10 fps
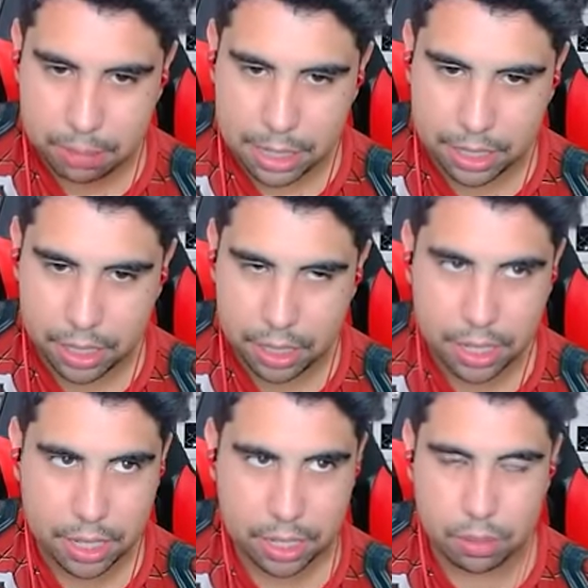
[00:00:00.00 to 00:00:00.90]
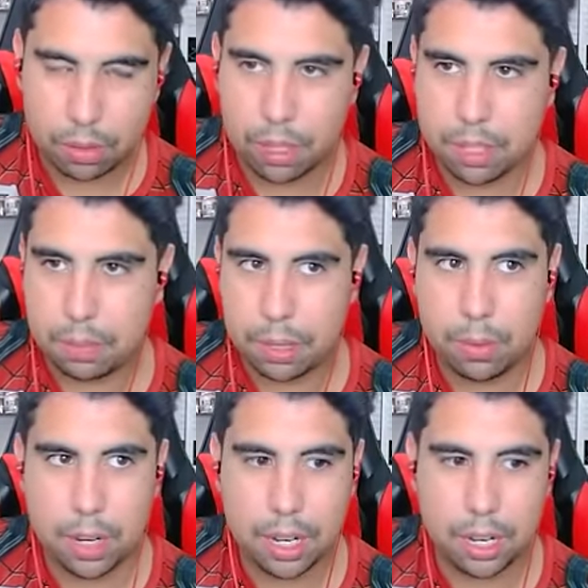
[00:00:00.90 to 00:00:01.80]
Black aqui, galera. Nossa, peguei um
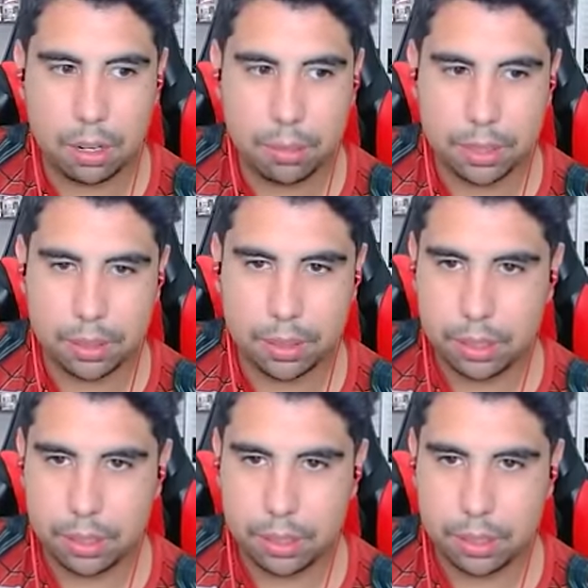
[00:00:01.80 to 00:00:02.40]
agarrão, mano.